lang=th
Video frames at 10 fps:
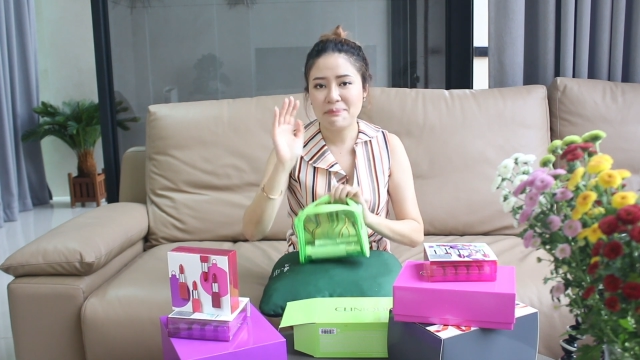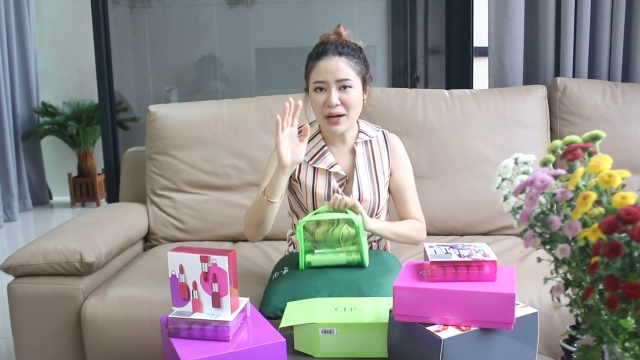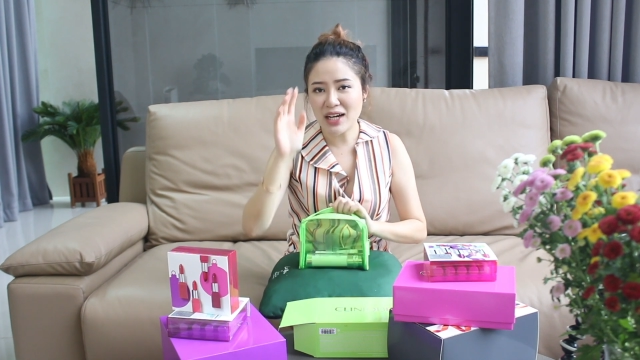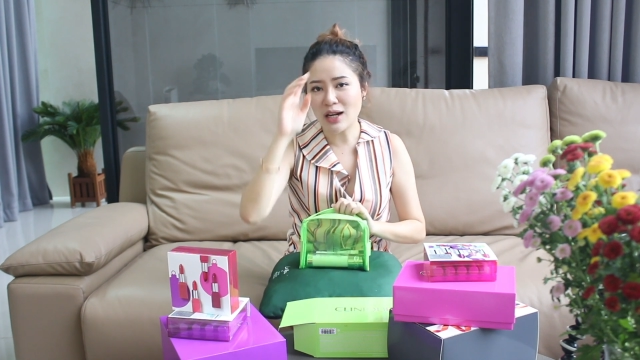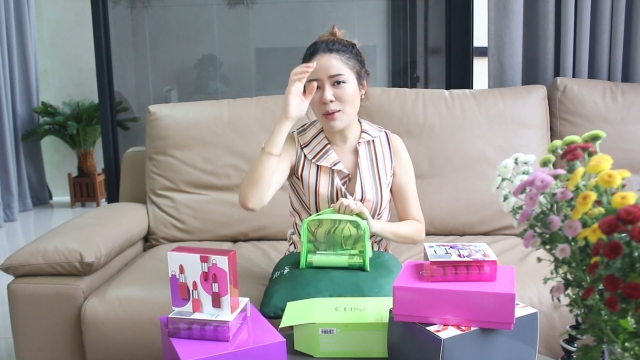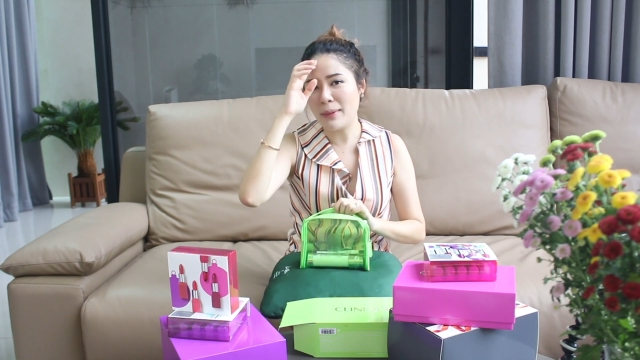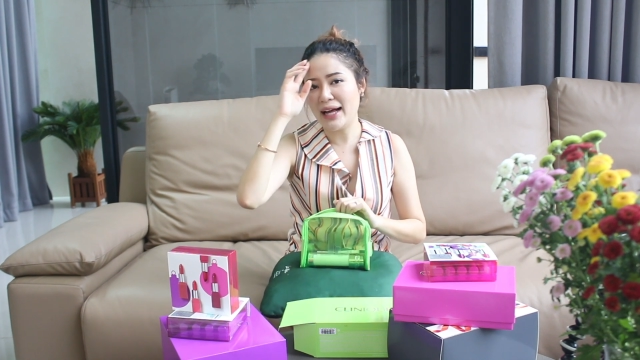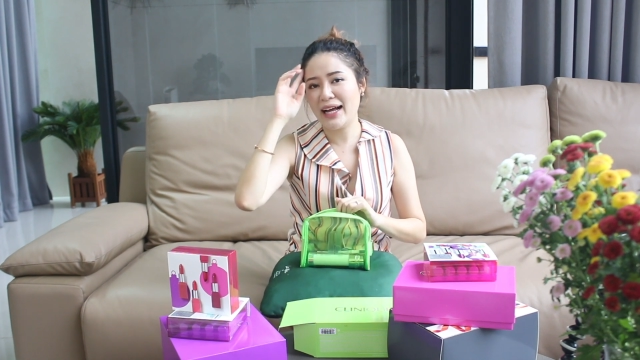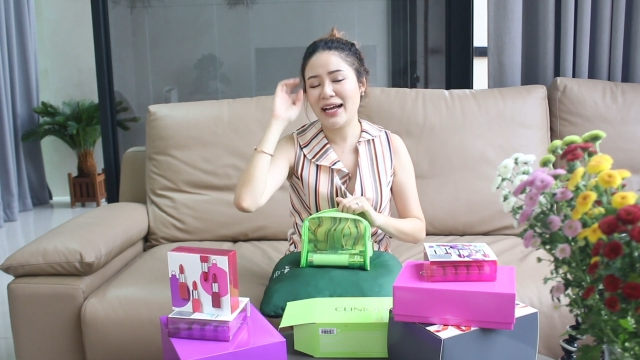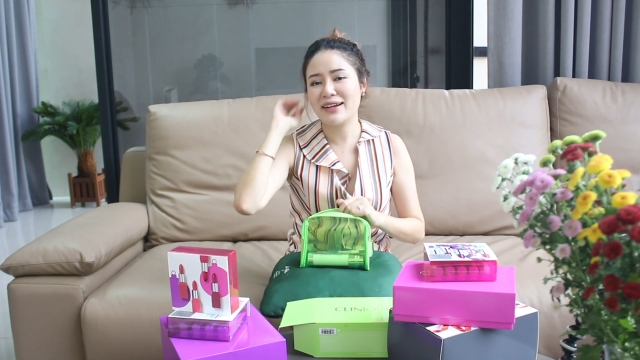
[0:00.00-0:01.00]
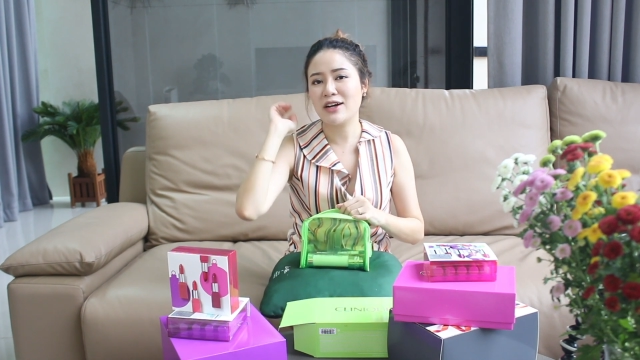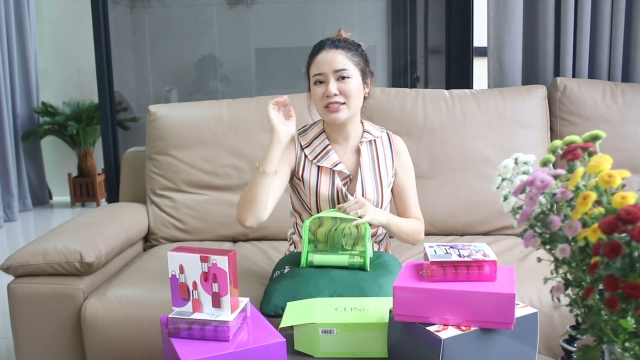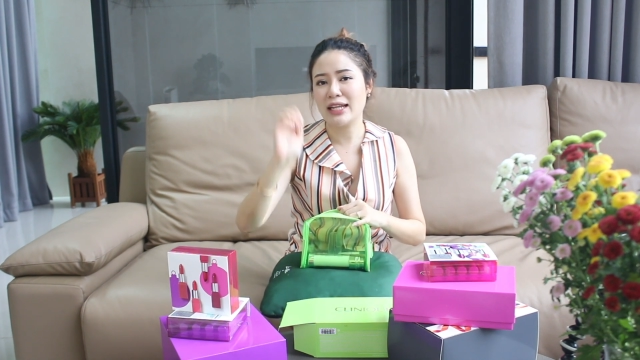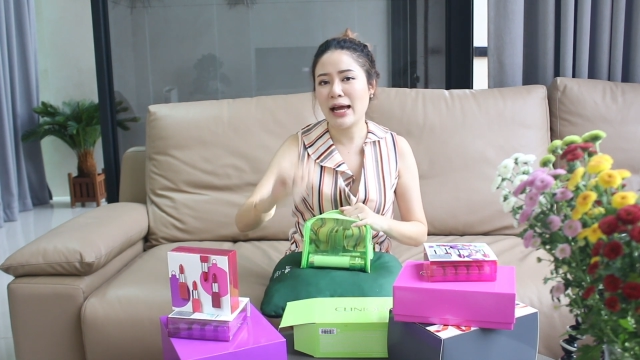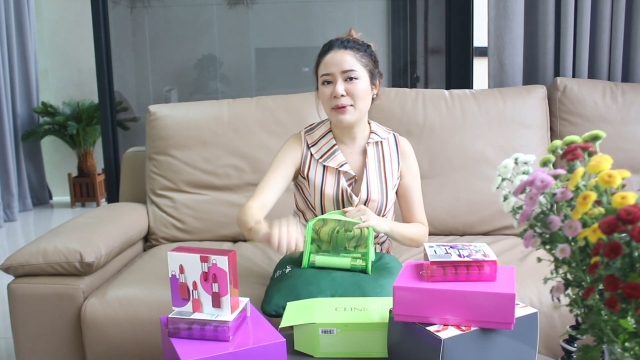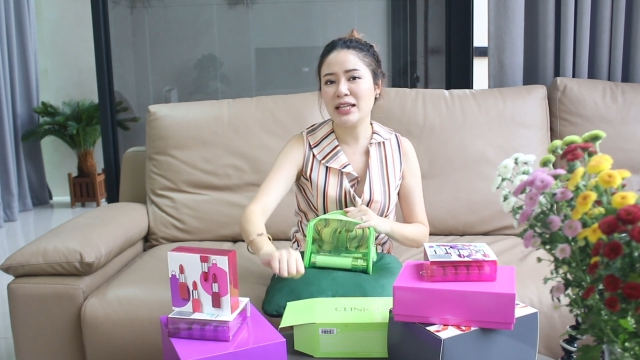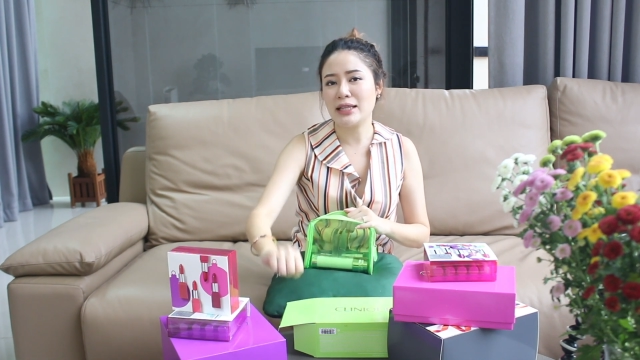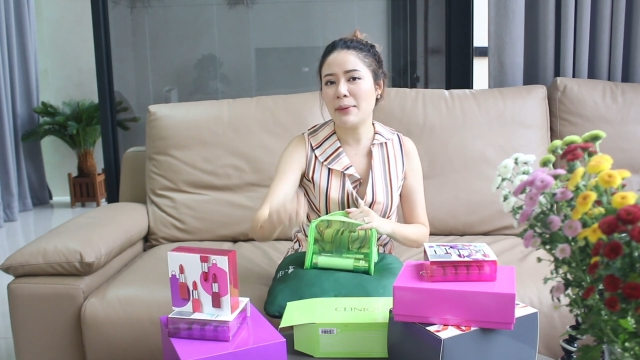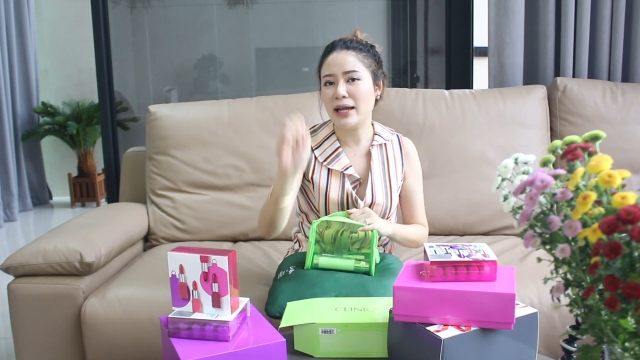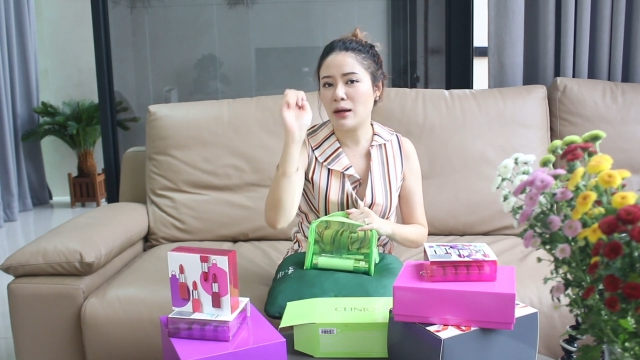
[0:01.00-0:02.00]
เปิดออกมาเราจะได้ผลิ
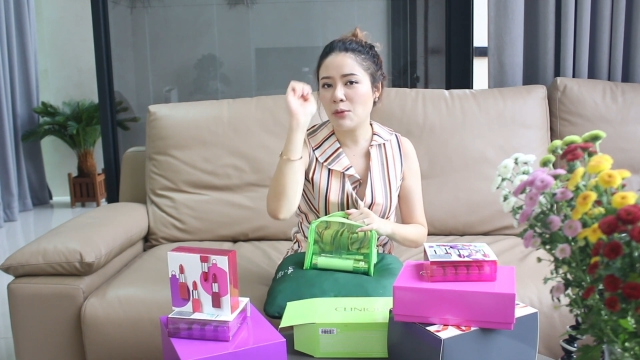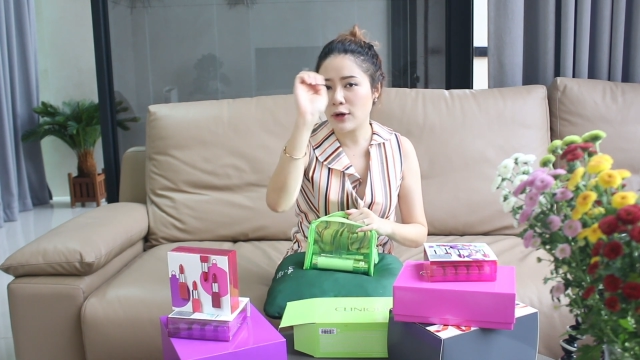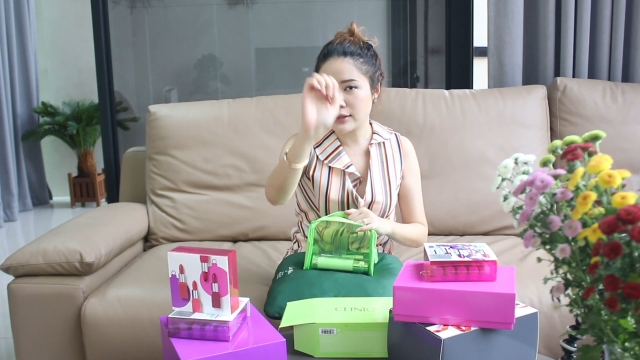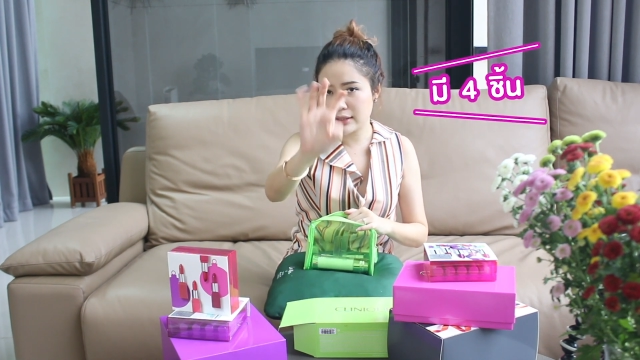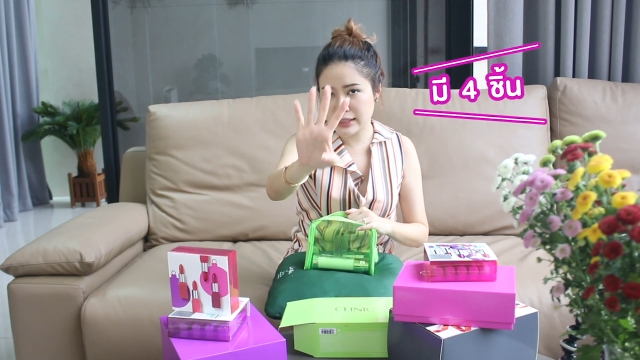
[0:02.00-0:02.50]
ตภัณฑ์ทั้งหมด